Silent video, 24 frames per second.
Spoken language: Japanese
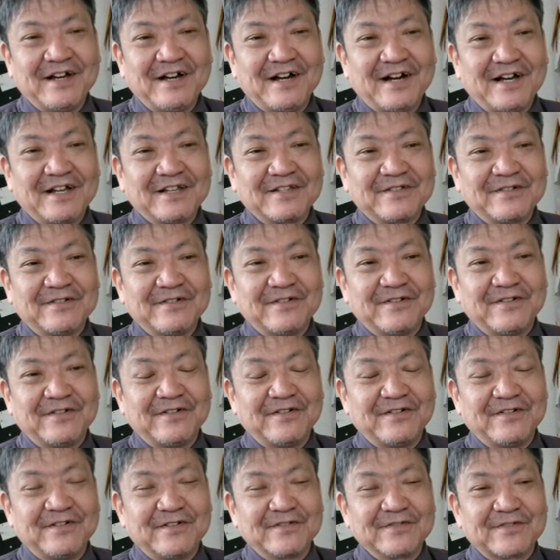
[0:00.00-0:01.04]
あ
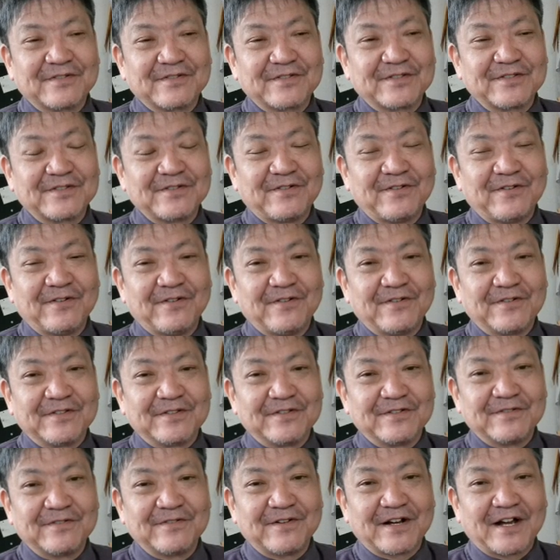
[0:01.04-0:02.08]
のそっちの方
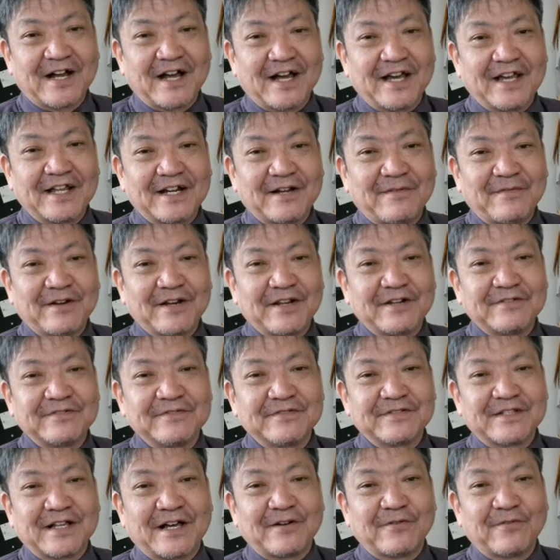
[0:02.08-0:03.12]
が選ばれ
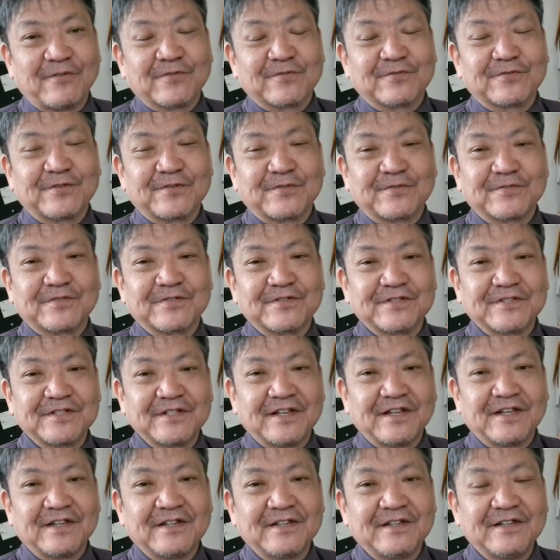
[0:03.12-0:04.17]
るだろうということですね。
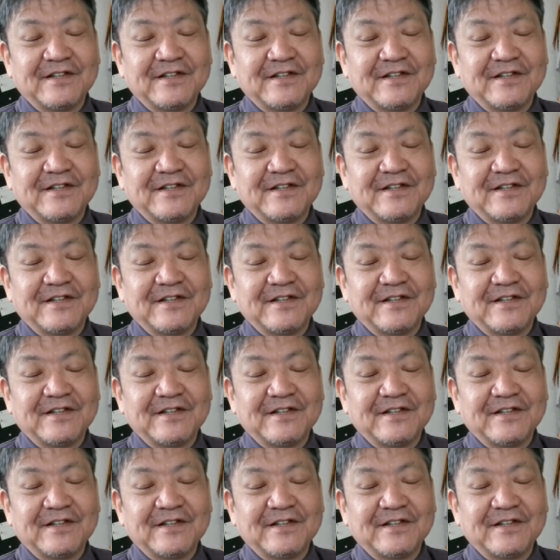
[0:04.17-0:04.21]
だ